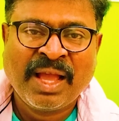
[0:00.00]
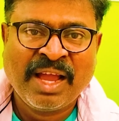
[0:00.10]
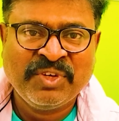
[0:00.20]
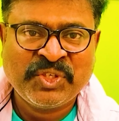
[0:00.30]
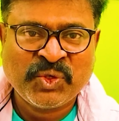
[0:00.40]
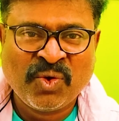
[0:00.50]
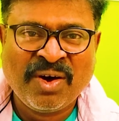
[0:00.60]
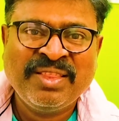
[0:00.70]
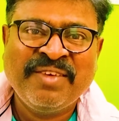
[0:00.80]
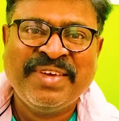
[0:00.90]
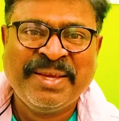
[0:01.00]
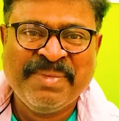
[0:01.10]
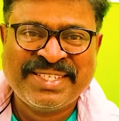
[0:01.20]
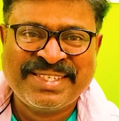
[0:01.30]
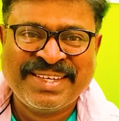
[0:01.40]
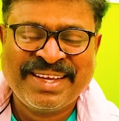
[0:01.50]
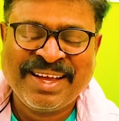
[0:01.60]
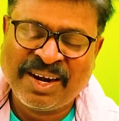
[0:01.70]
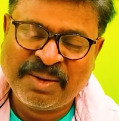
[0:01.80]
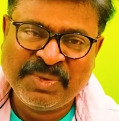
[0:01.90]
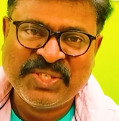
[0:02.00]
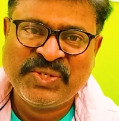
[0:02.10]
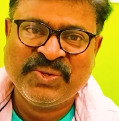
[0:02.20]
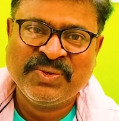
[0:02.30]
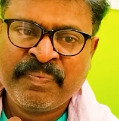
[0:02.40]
ఐ విష్ యూ ఆల్ ద వెరీ బెస్ట్ గాడ్ బ్లెస్ యూ